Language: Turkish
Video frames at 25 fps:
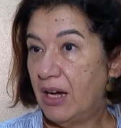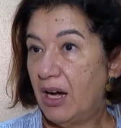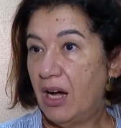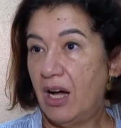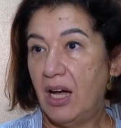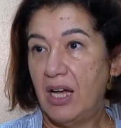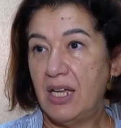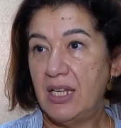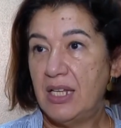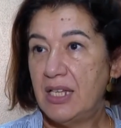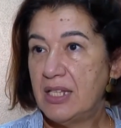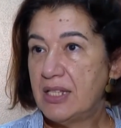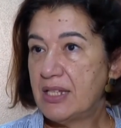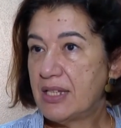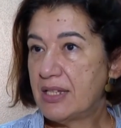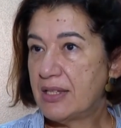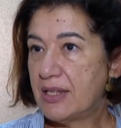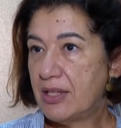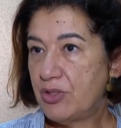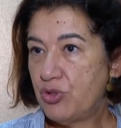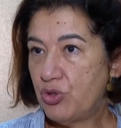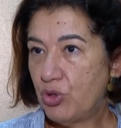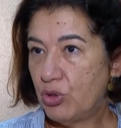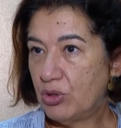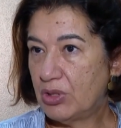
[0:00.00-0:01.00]

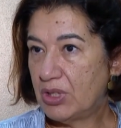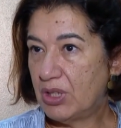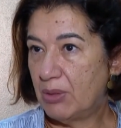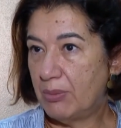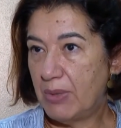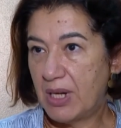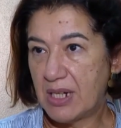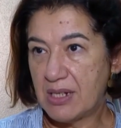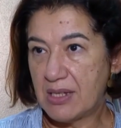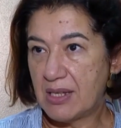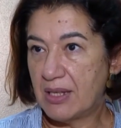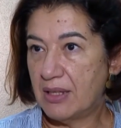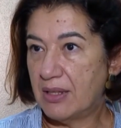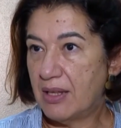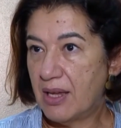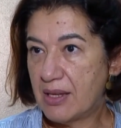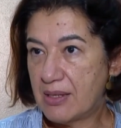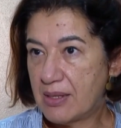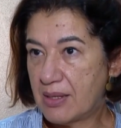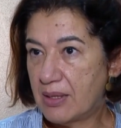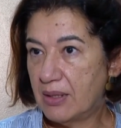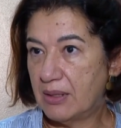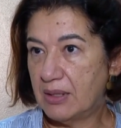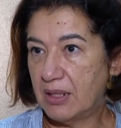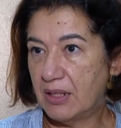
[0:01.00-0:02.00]
Ailenizde çok damarsal
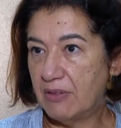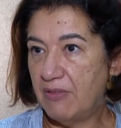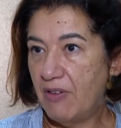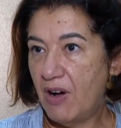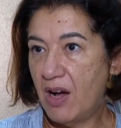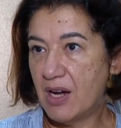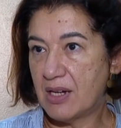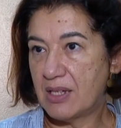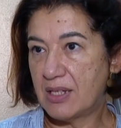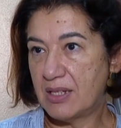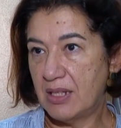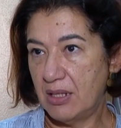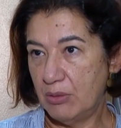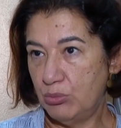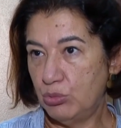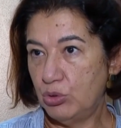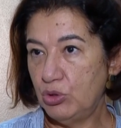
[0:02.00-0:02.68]
hastalık varsa